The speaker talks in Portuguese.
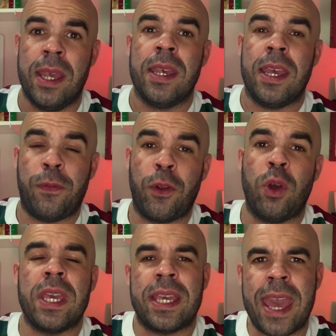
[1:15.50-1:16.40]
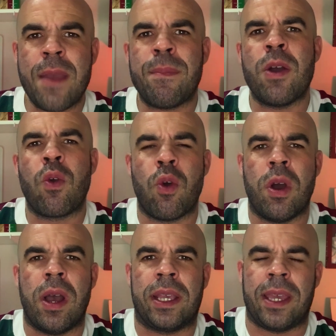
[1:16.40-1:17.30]
ele falou que quem bancou
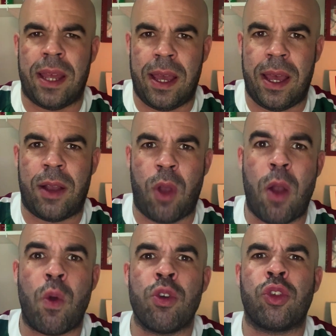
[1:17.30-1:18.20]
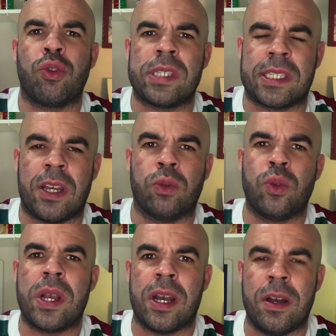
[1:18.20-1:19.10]
aquela, a, a construção
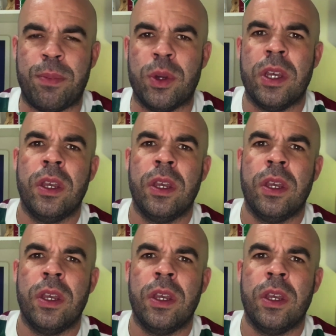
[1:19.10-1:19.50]
do campo